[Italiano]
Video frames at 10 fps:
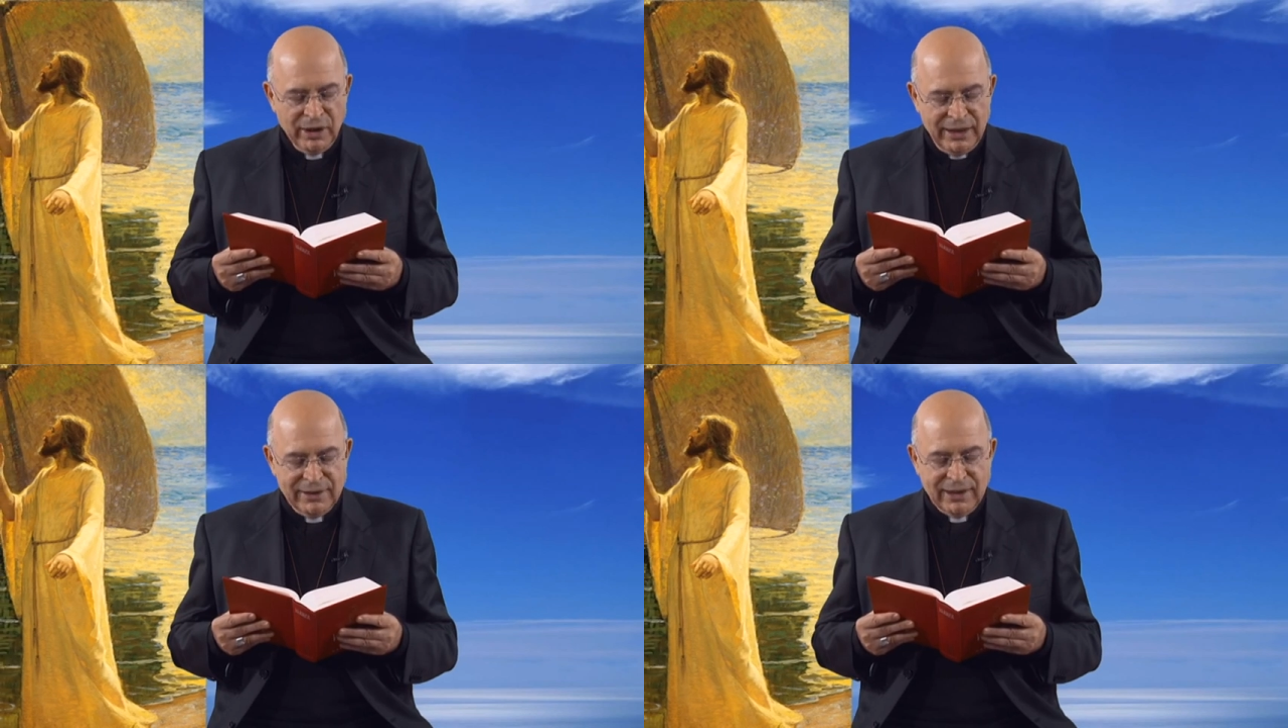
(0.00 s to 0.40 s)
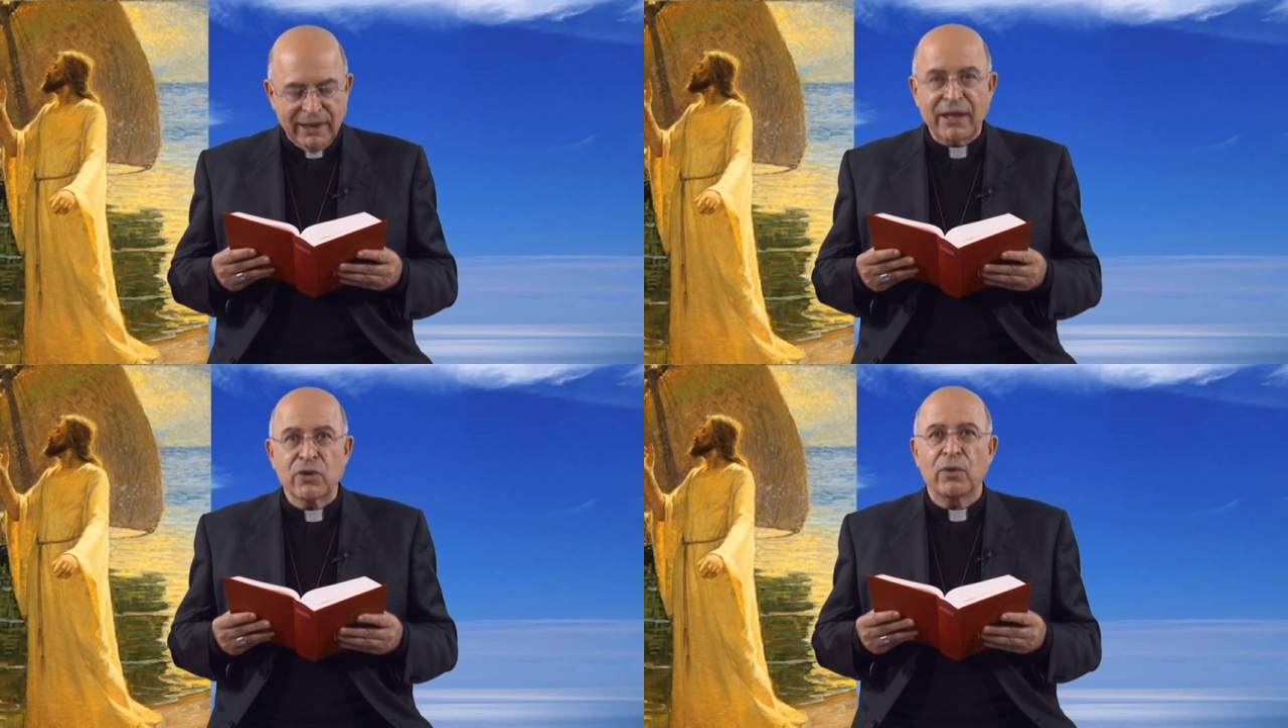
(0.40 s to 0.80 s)
e
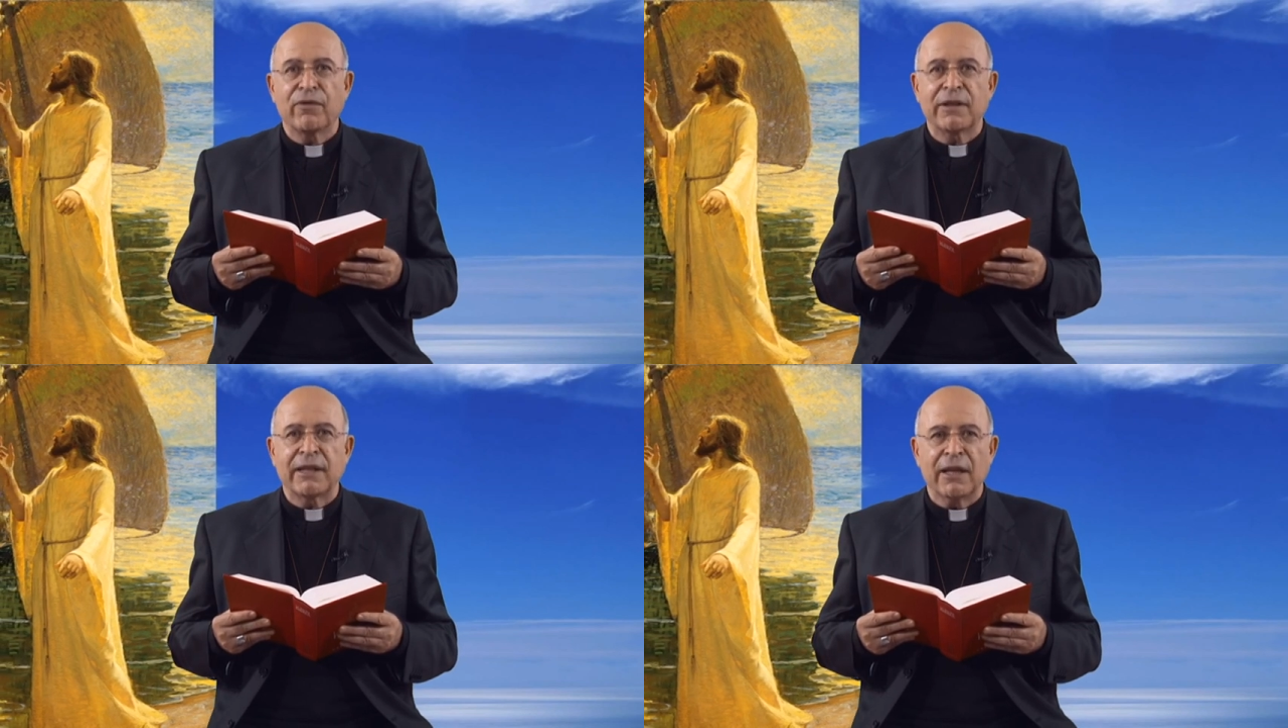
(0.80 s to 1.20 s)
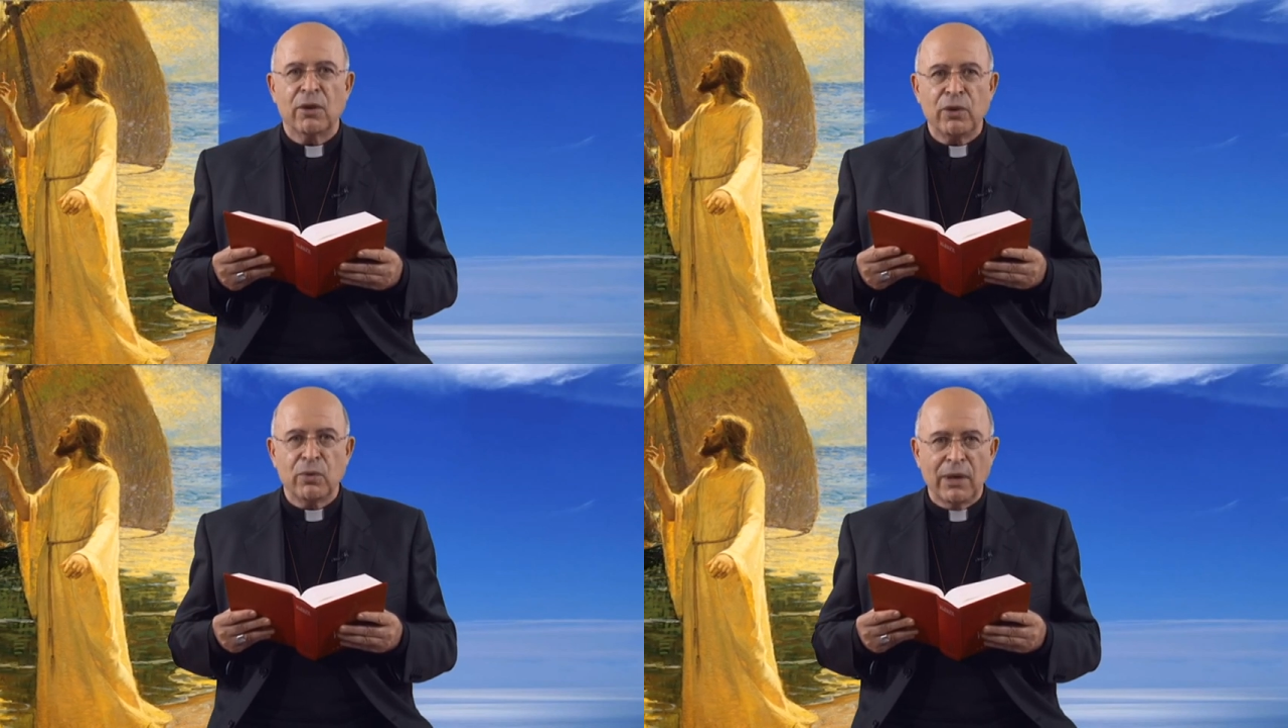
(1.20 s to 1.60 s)
Andrea, suo
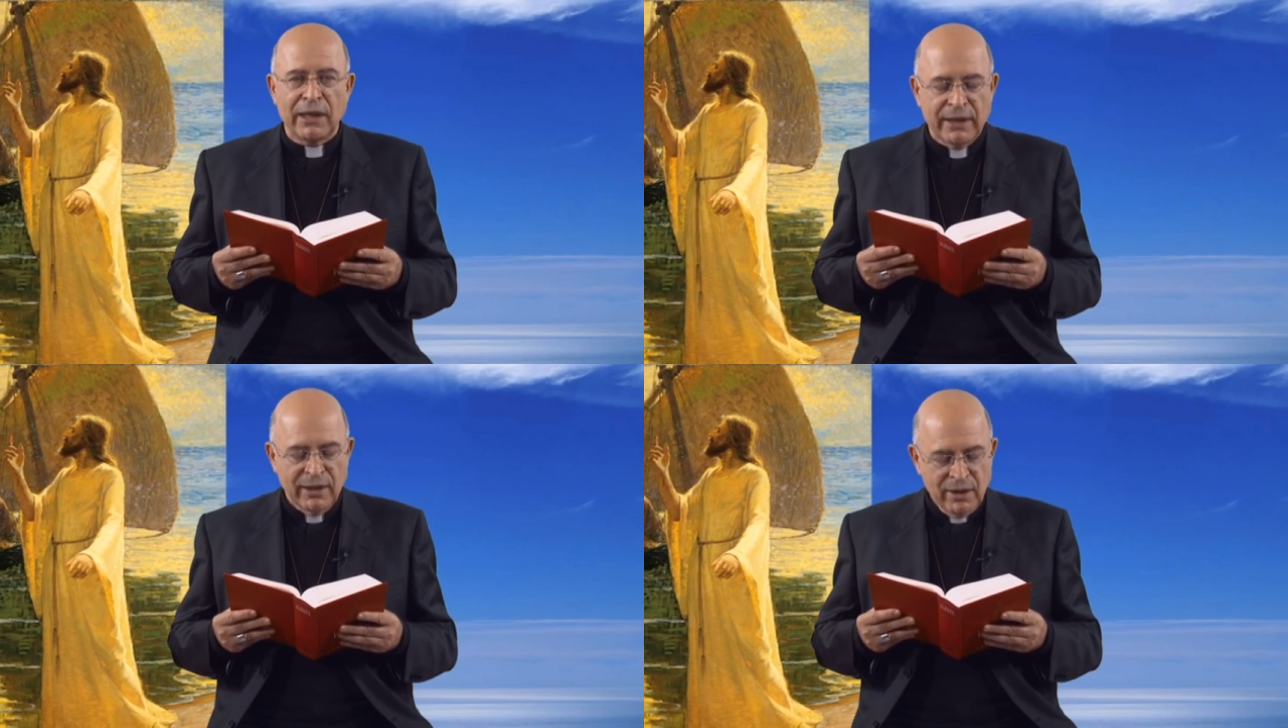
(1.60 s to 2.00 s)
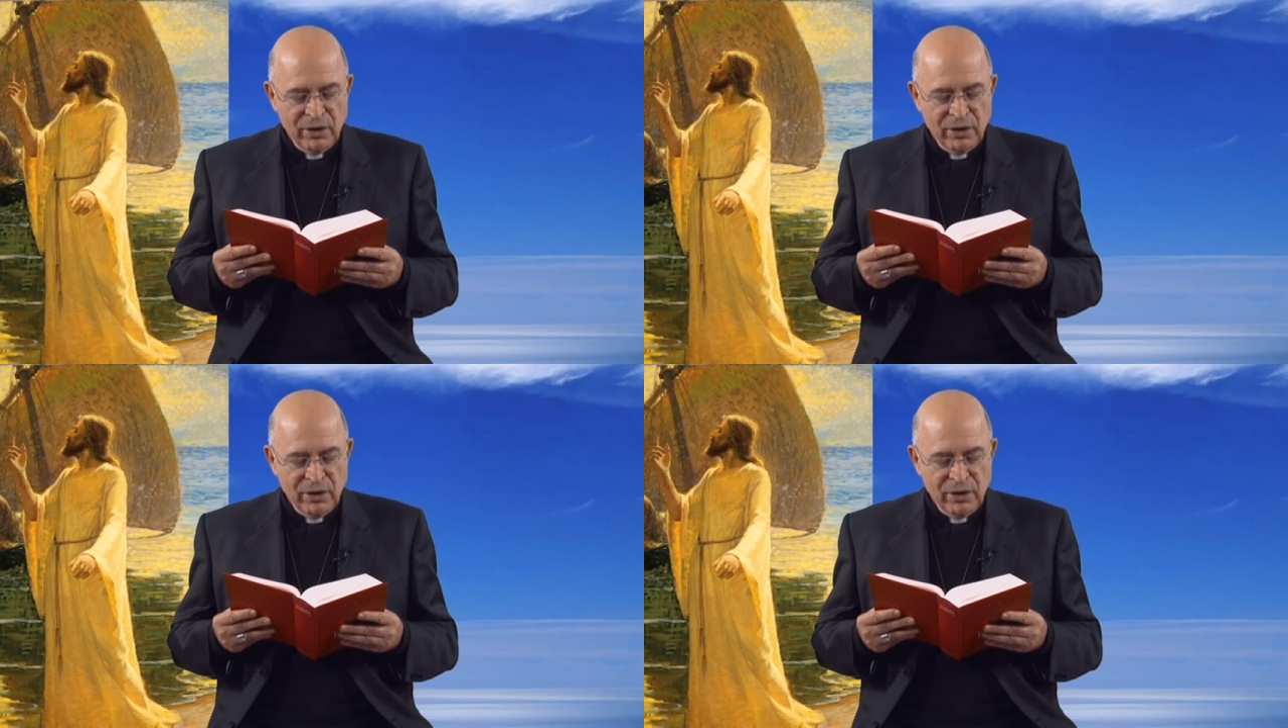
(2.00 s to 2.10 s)
fratello, i quali